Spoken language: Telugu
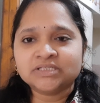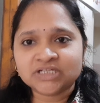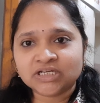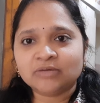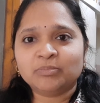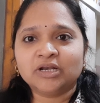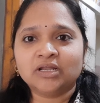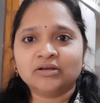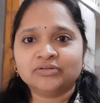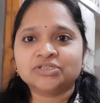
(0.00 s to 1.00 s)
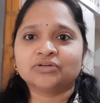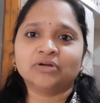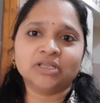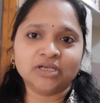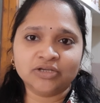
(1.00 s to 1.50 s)
చిన్న పిల్లల నుంచి
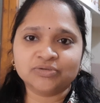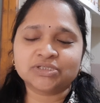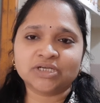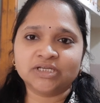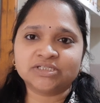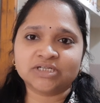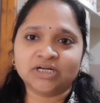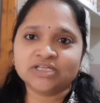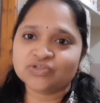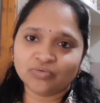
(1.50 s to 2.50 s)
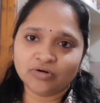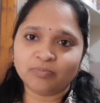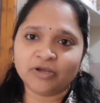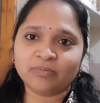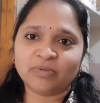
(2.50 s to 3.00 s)
కూడా దీన్ని యూజ్ చేయొచ్చండి స్కూల్
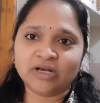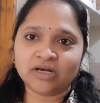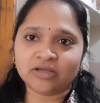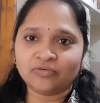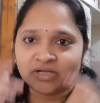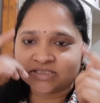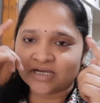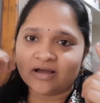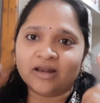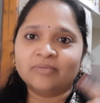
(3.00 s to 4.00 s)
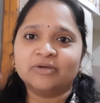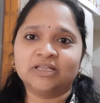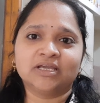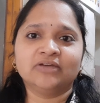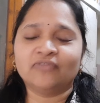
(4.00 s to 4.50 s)
పోయే పిల్లలకి కూడా చాలా
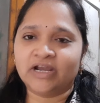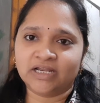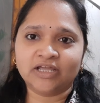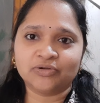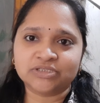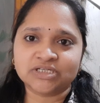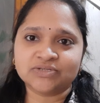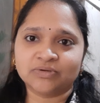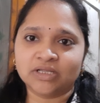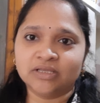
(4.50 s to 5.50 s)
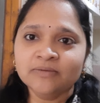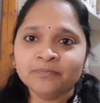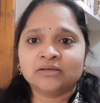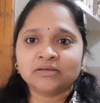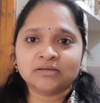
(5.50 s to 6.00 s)
మందికి వైట్ హెయిర్ వచ్చేసి ఉంటుంది
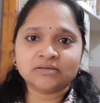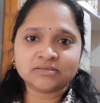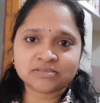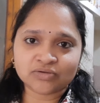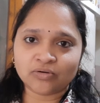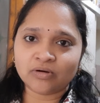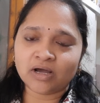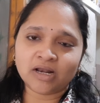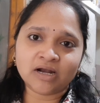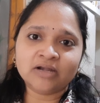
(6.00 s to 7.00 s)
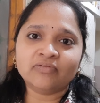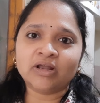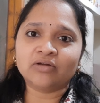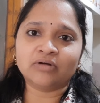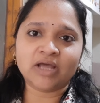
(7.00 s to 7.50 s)
సో అలాంటి
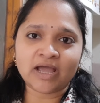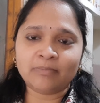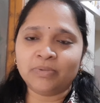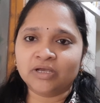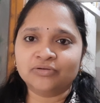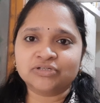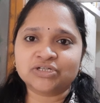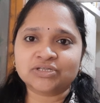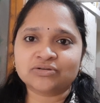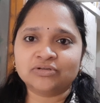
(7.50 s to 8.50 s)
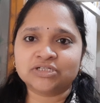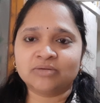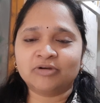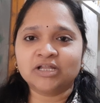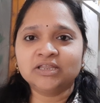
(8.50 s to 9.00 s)
వాళ్ళు కూడా హ్యాపీగా యూజ్ చేసుకోవచ్చు
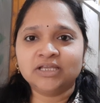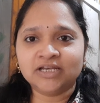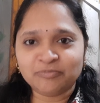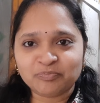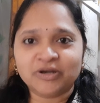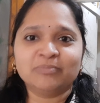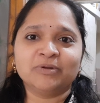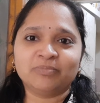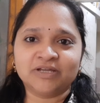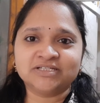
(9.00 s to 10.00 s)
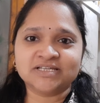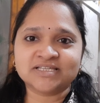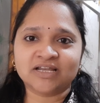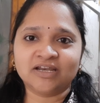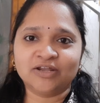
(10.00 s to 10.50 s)
అనమాట దీన్ని ఇప్పుడే ప్రిపేర్
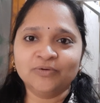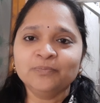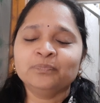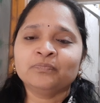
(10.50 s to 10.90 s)
చేశాను నేను